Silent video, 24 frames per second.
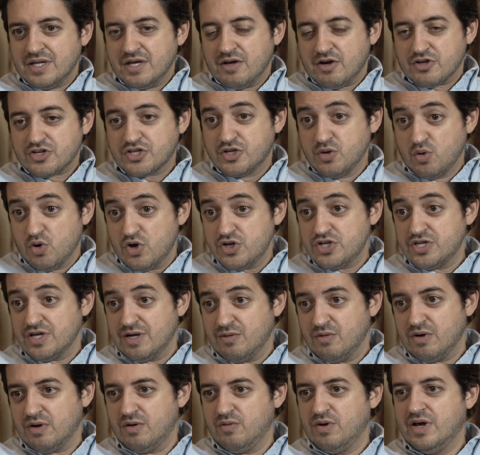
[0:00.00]
Eu acho que hoje
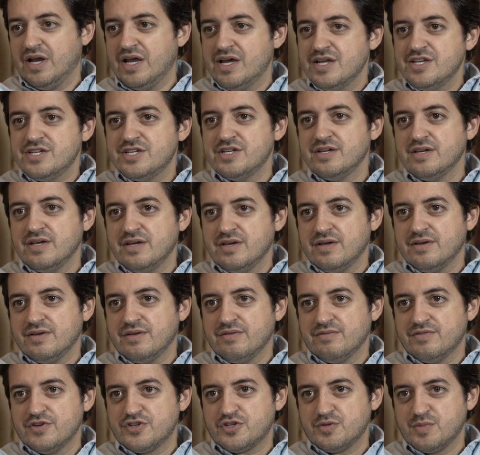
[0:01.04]
o grande
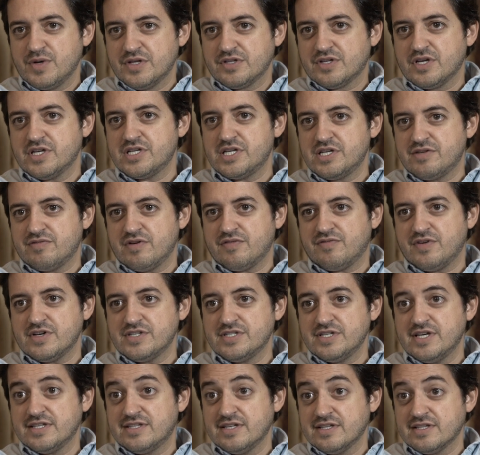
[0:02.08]
investimento que a gente vai
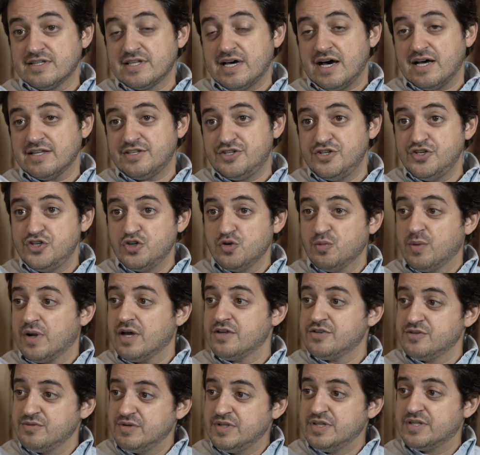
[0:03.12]
fazer é tentar atingir o
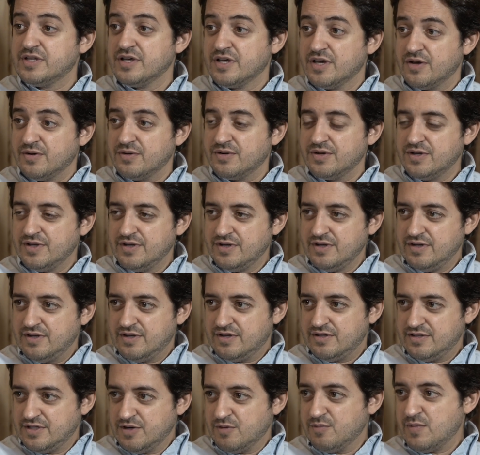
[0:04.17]
Brasil inteiro,
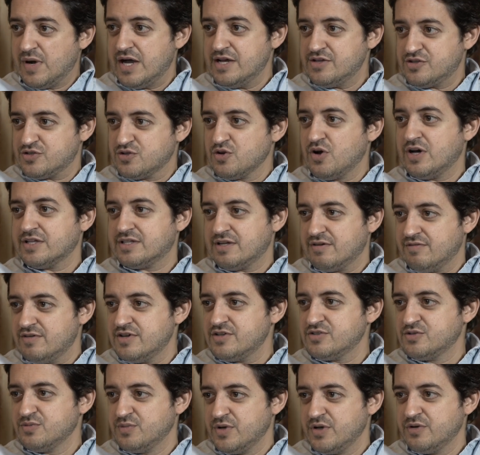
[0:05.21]
não mais só
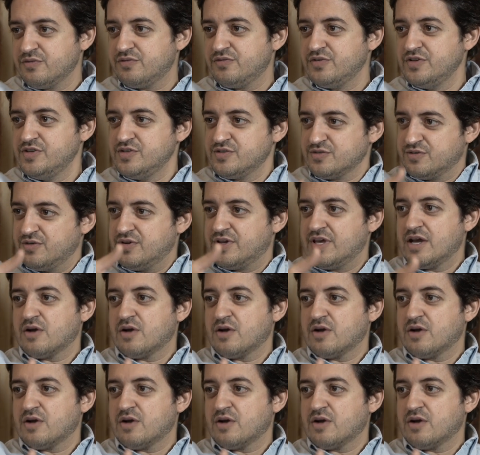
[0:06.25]
através do meio físico,